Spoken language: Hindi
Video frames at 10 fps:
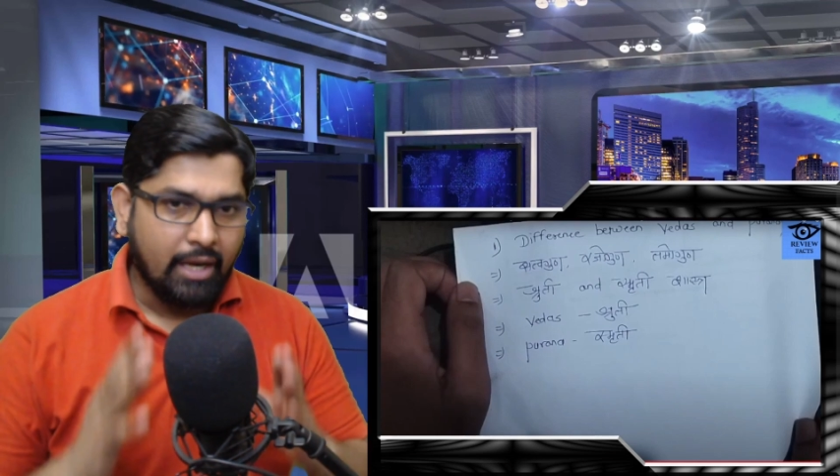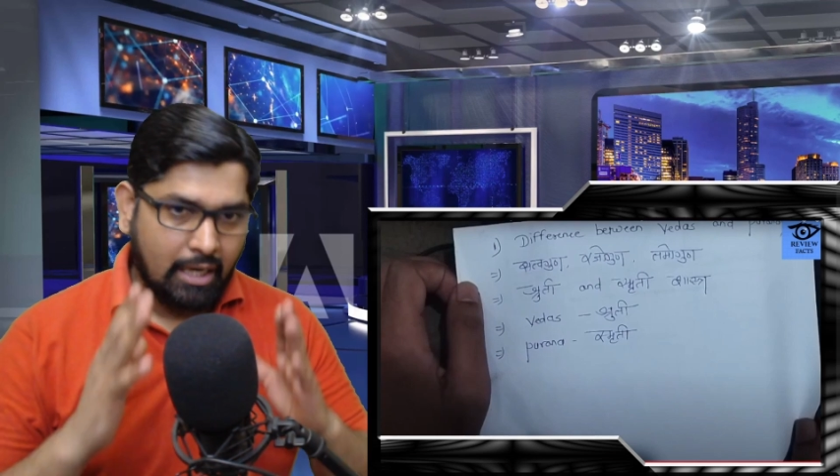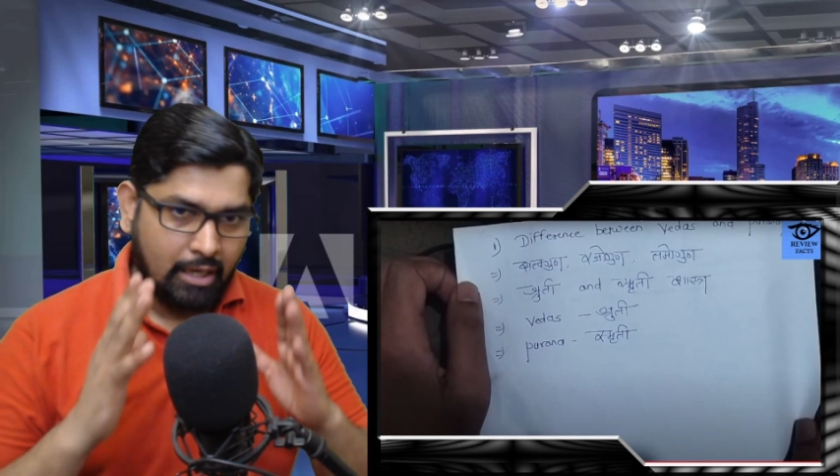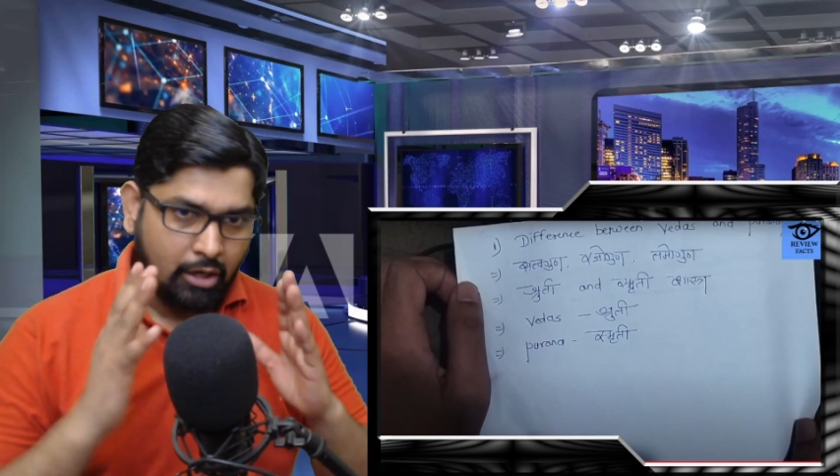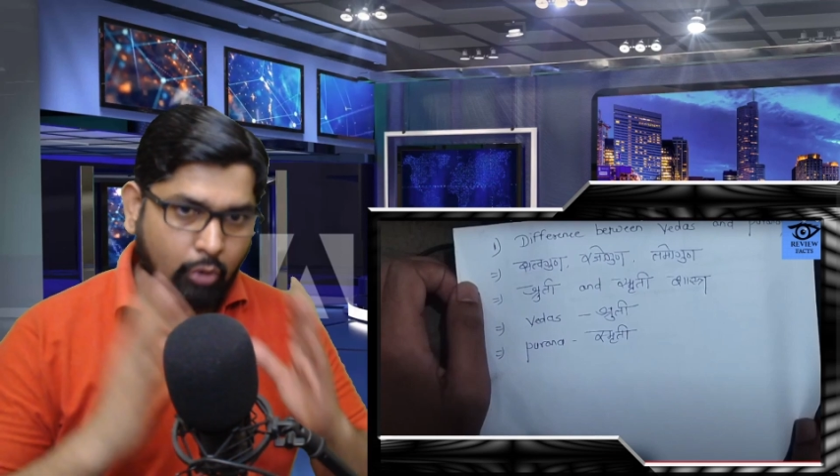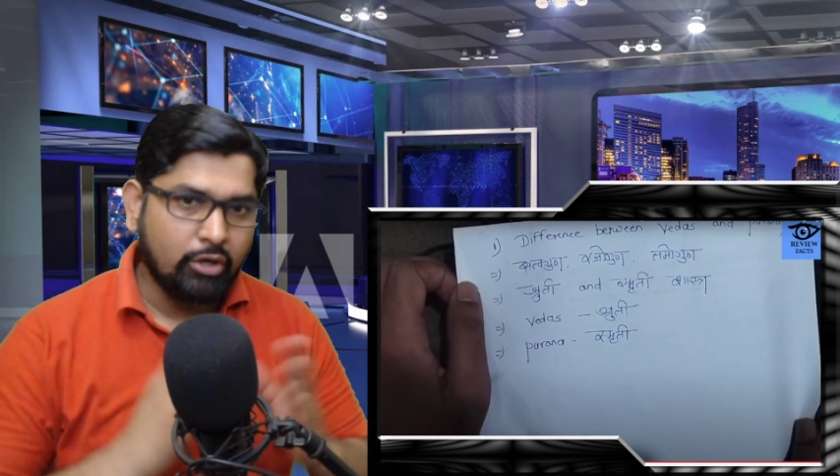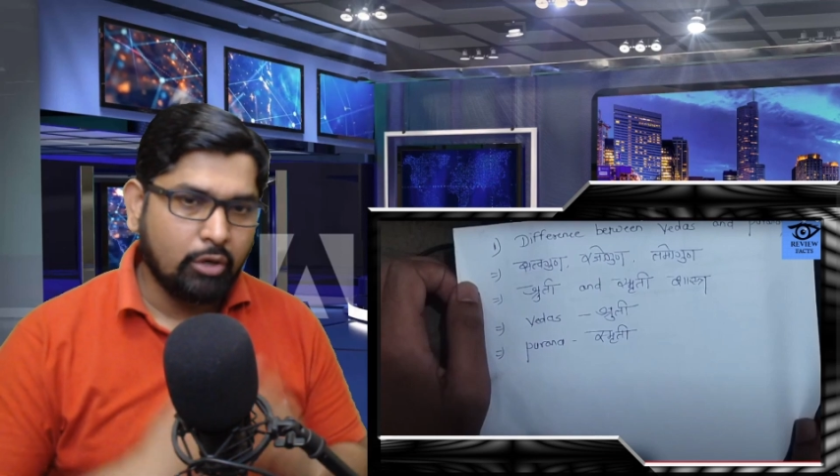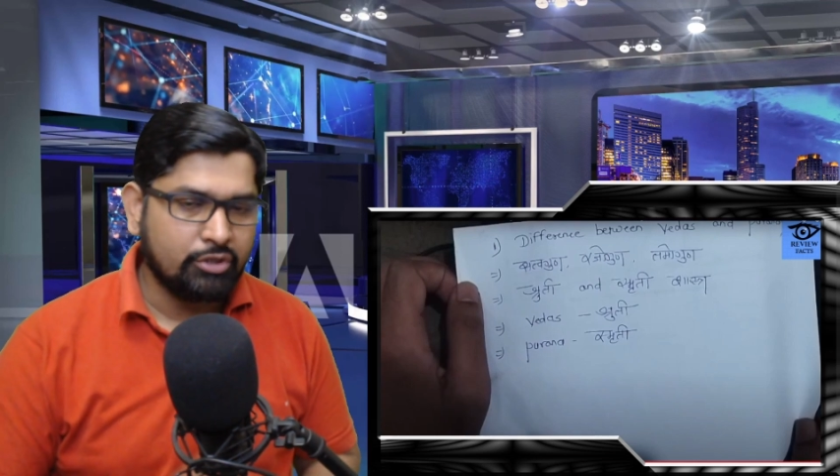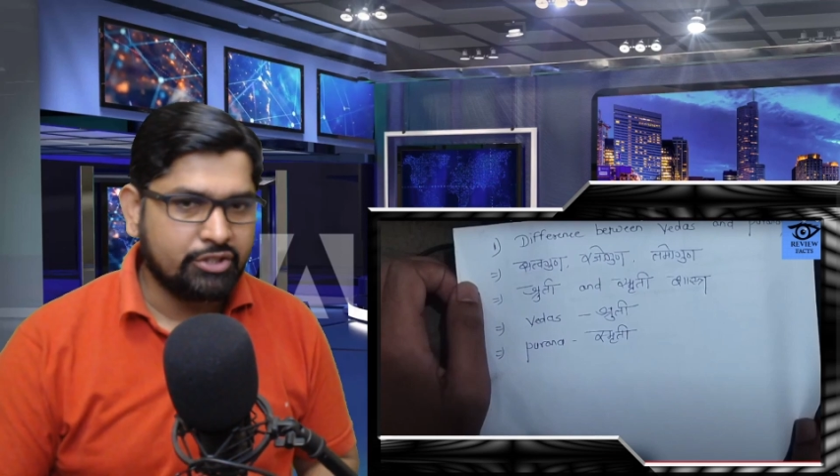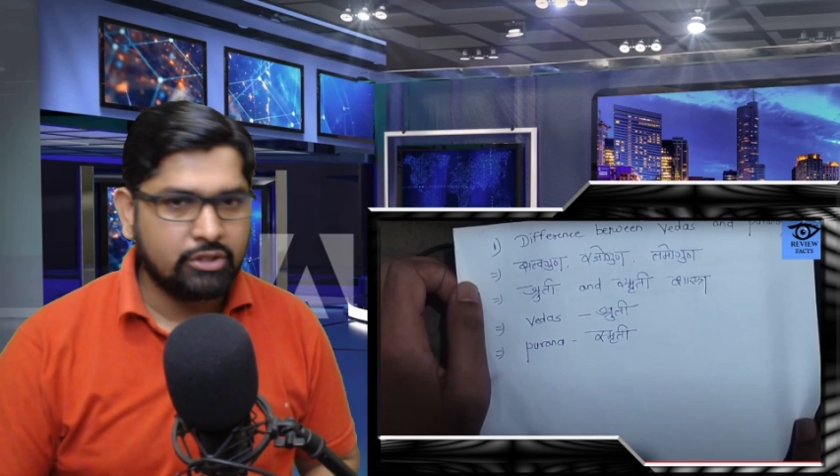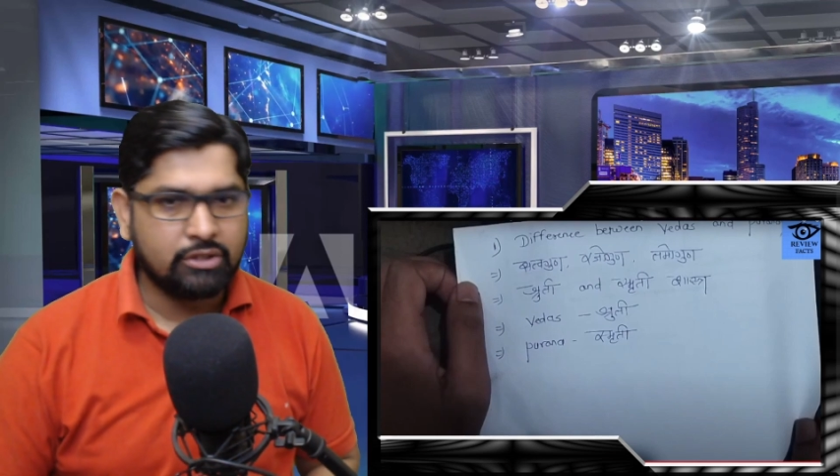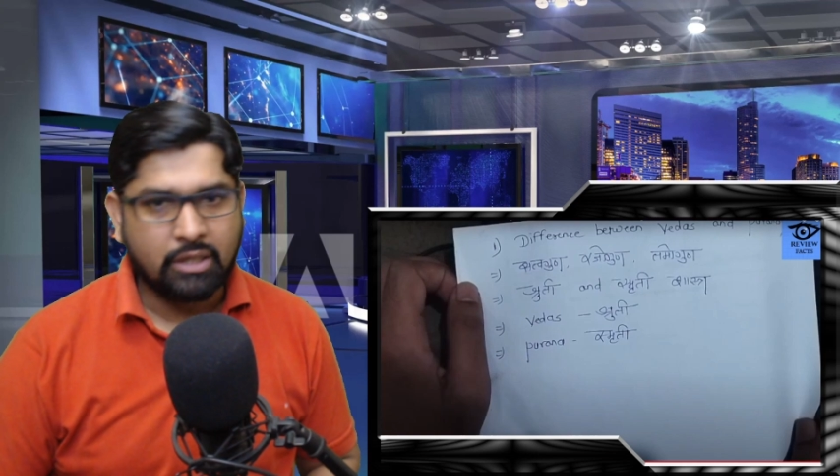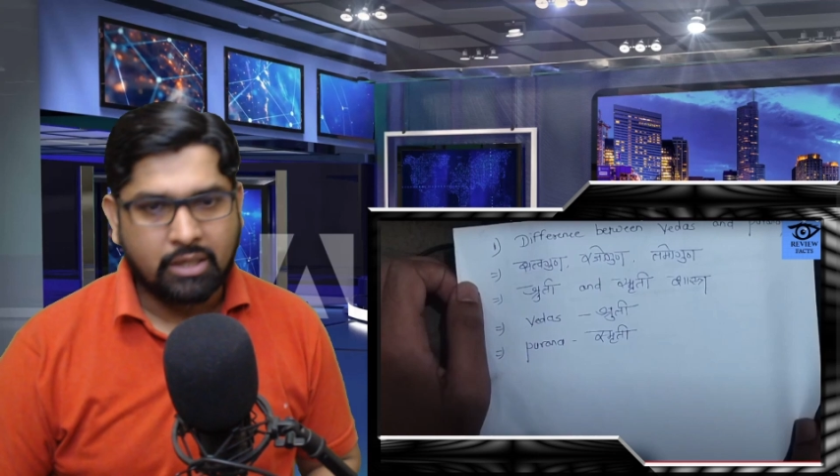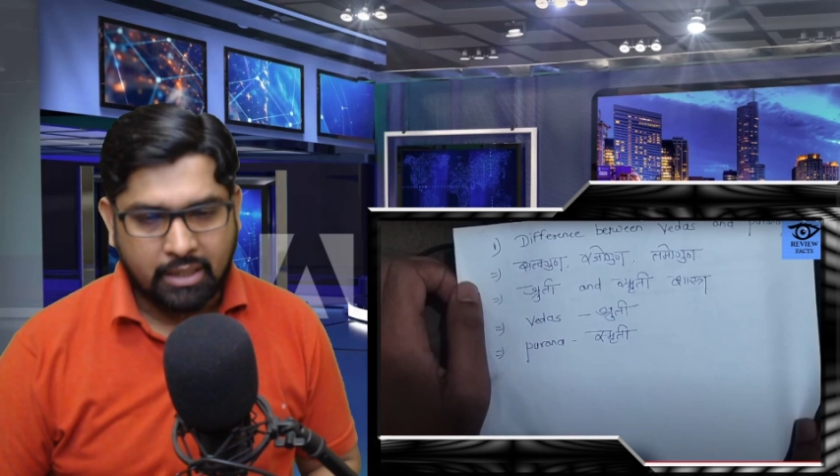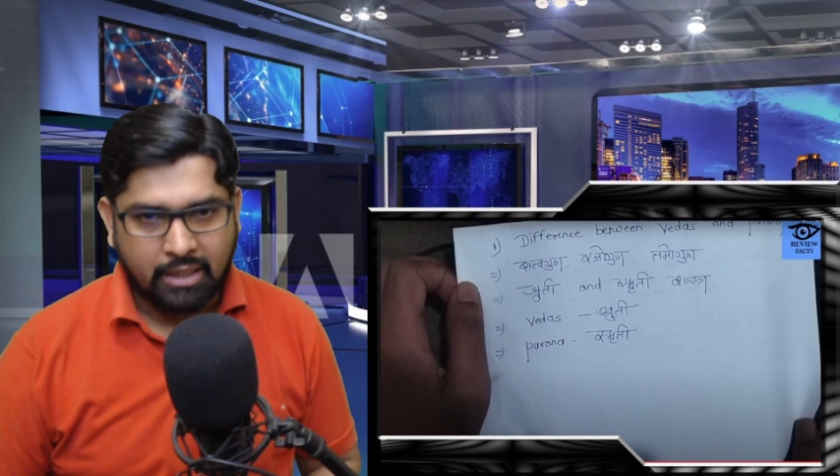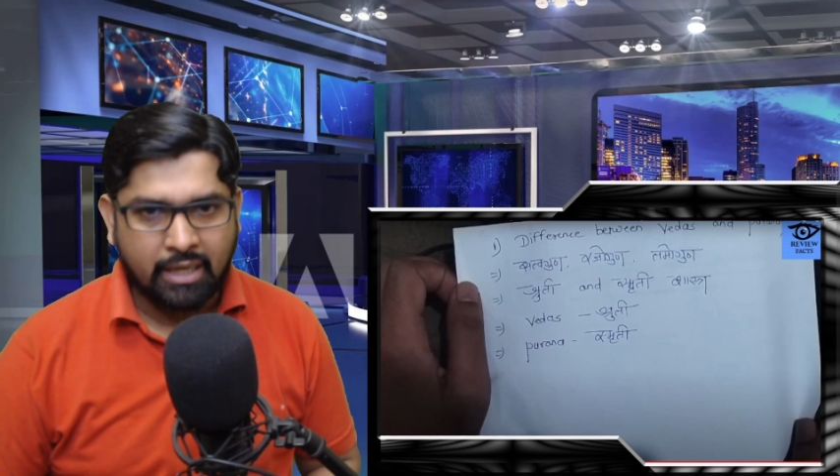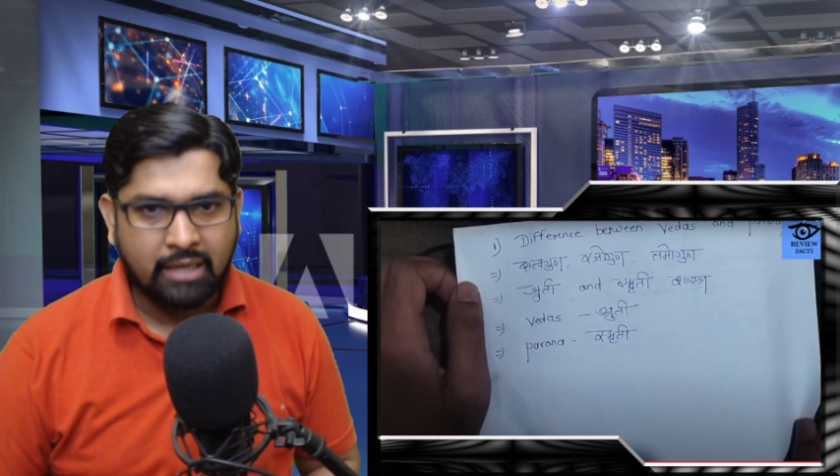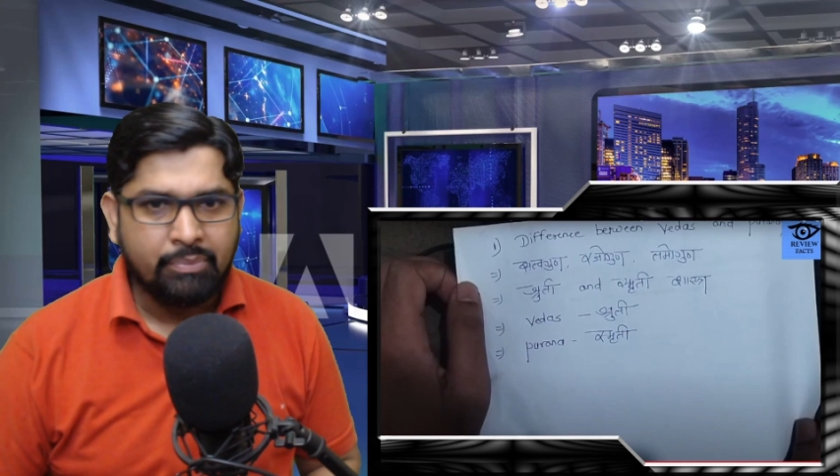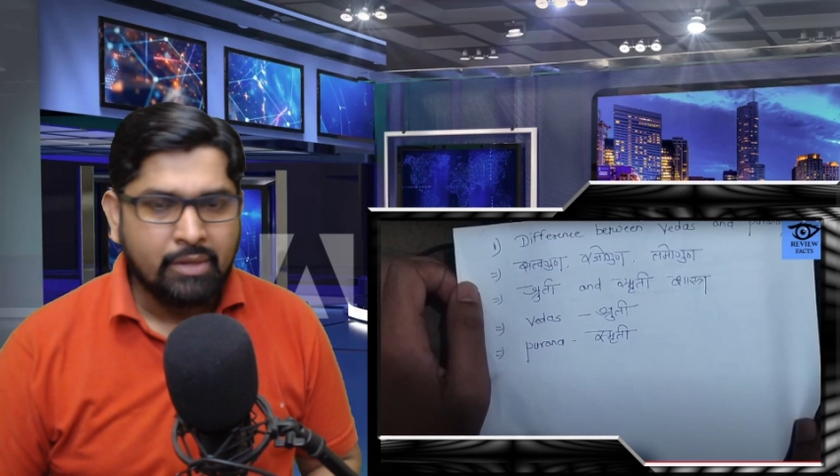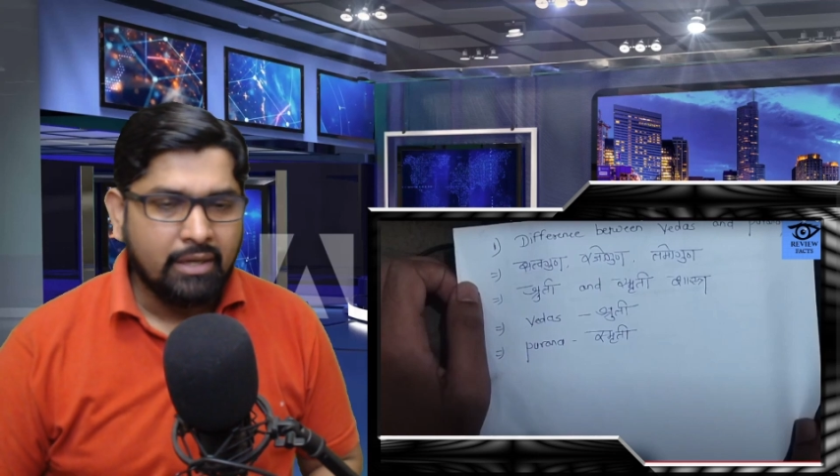काउंटर क्वेश्चन करना है